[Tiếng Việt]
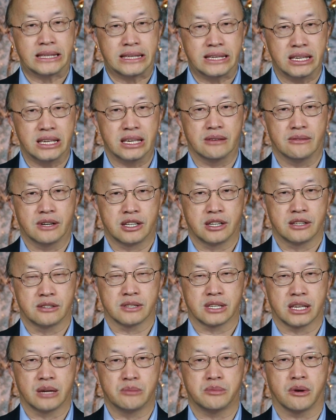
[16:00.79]
chỉ văn chỉ chỉ
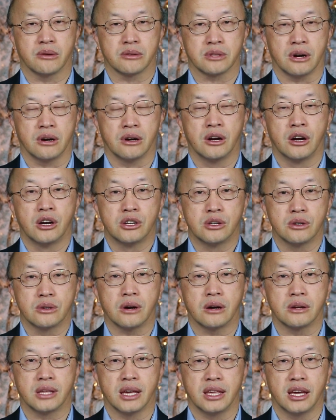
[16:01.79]
kiếm bọn thờ được
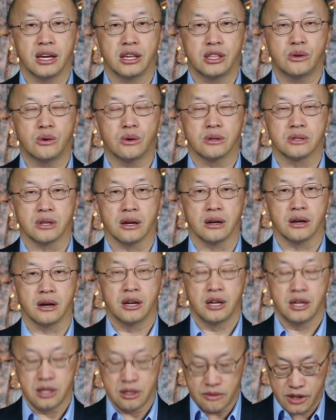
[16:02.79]
coi chỉ yên duôn đó là
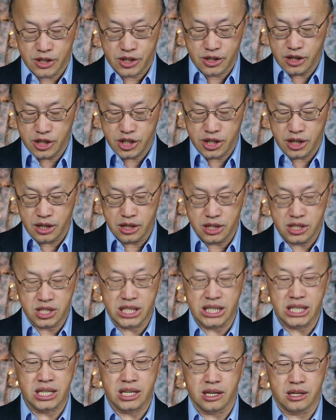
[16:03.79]
văn chỉ chỉ
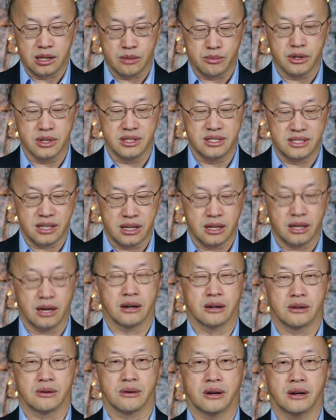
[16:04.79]
chỉ chỉ được bọn gì là
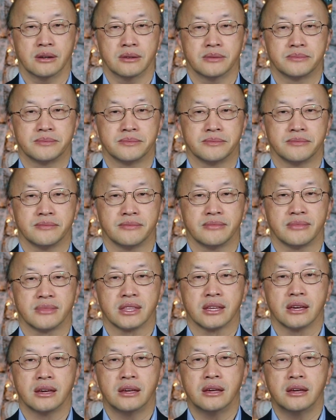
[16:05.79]
nó
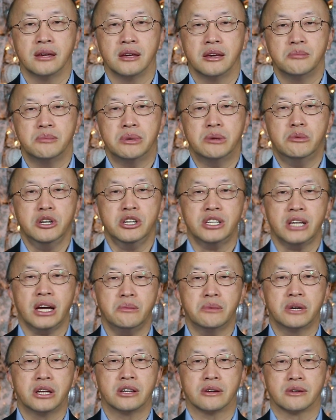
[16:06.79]
biết muốn
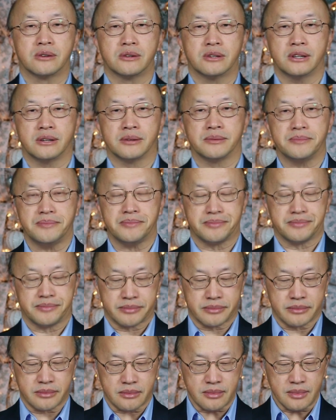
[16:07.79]
xem mình trong nữa
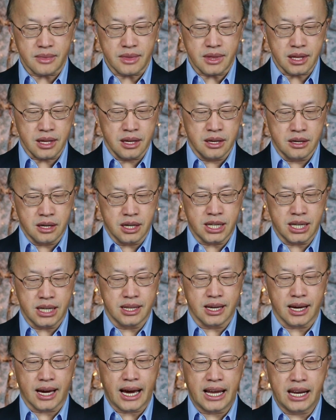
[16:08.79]
cái sinh
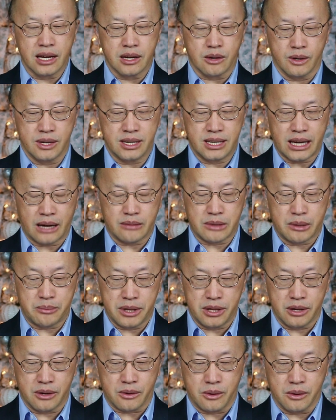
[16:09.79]
đẳng ai nên ngồi xem mà
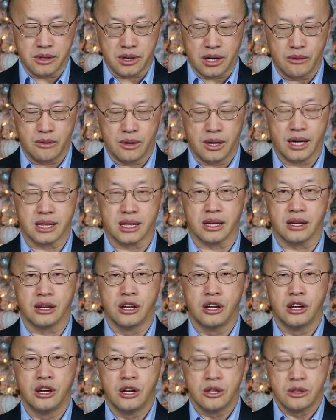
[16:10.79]
biết nhập khó cỡ luôn hả tới
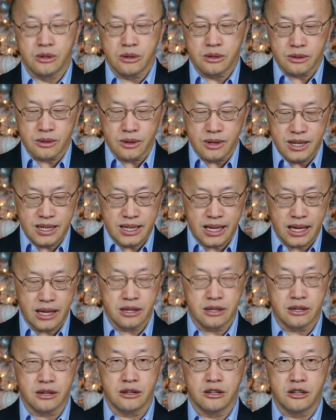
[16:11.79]
từ tới
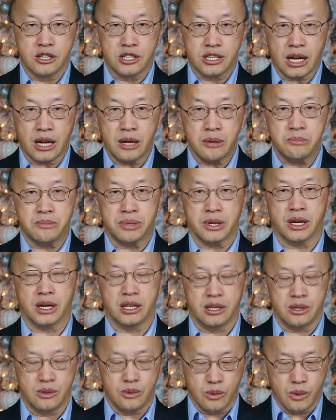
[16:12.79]
nên cứ như sát thế
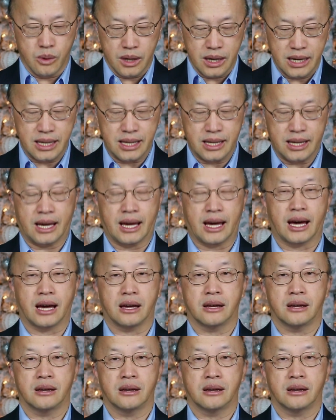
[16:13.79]
như ô lì hạ